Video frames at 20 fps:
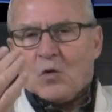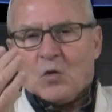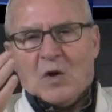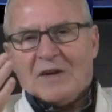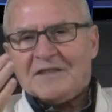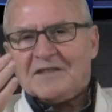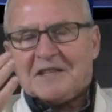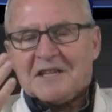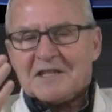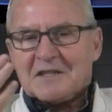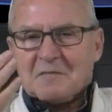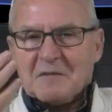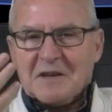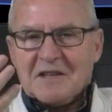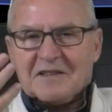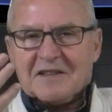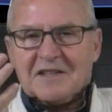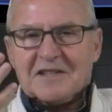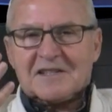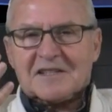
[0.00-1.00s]
¿Cuántas
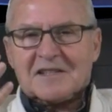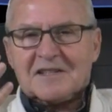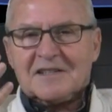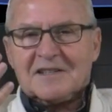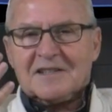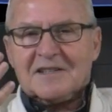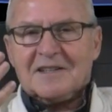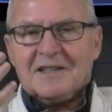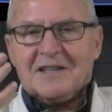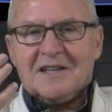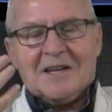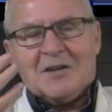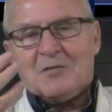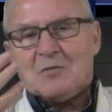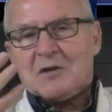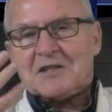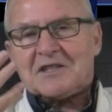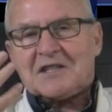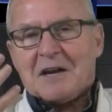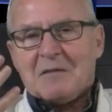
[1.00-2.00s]
veces en
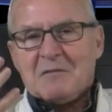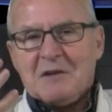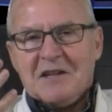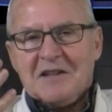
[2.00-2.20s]
nuestra